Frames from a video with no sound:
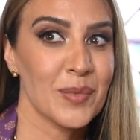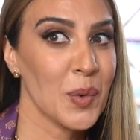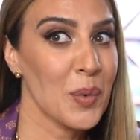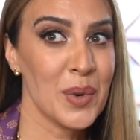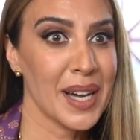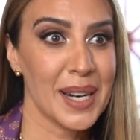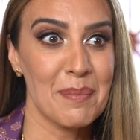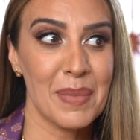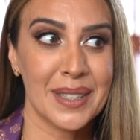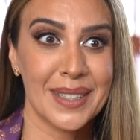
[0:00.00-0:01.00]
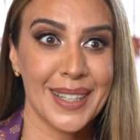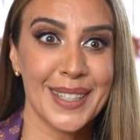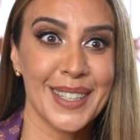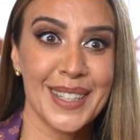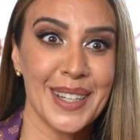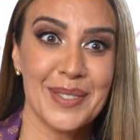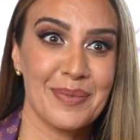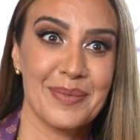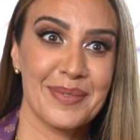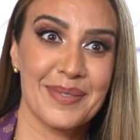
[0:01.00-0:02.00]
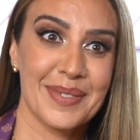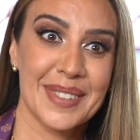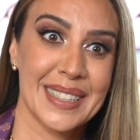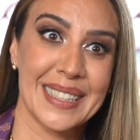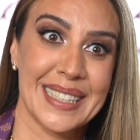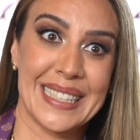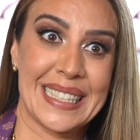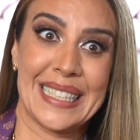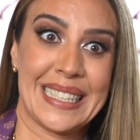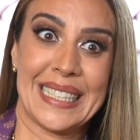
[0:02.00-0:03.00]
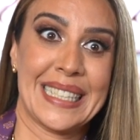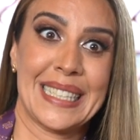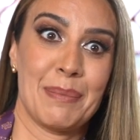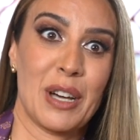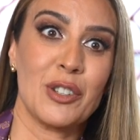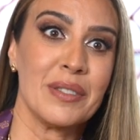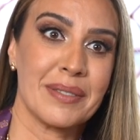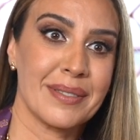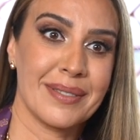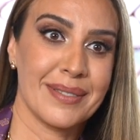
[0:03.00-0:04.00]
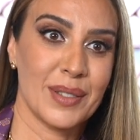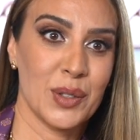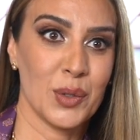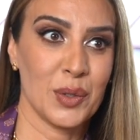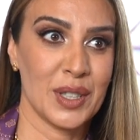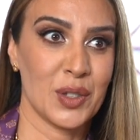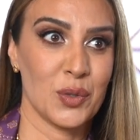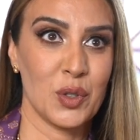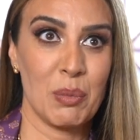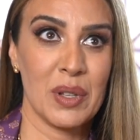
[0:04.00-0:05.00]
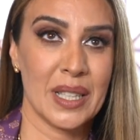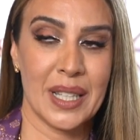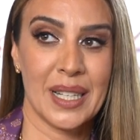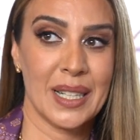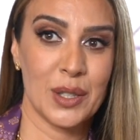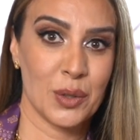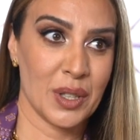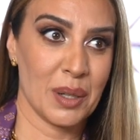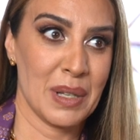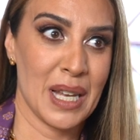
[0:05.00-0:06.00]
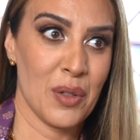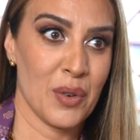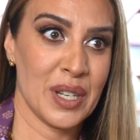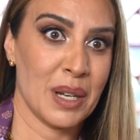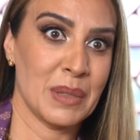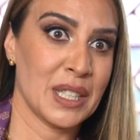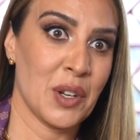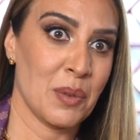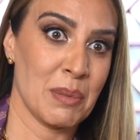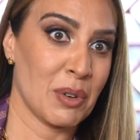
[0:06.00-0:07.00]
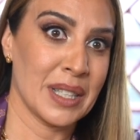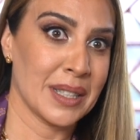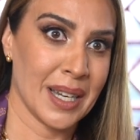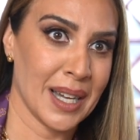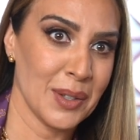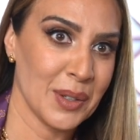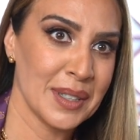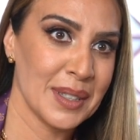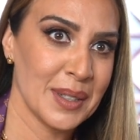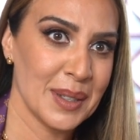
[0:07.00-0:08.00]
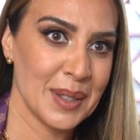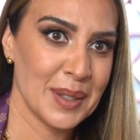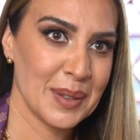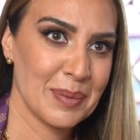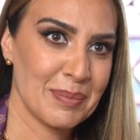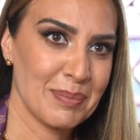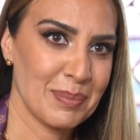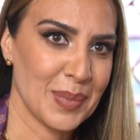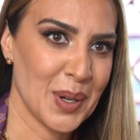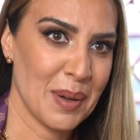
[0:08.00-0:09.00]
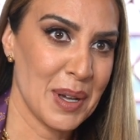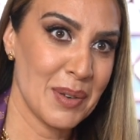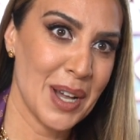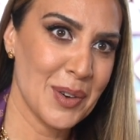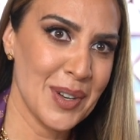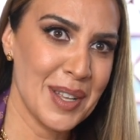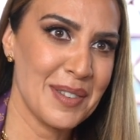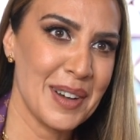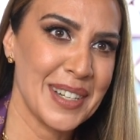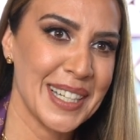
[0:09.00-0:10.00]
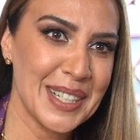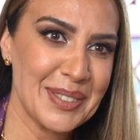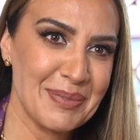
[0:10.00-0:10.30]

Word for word: hubo una gran parte técnica que se paró. Entonces, yo podía tener el disco terminado en el mes de noviembre y entregado, pero había una cola en fábrica.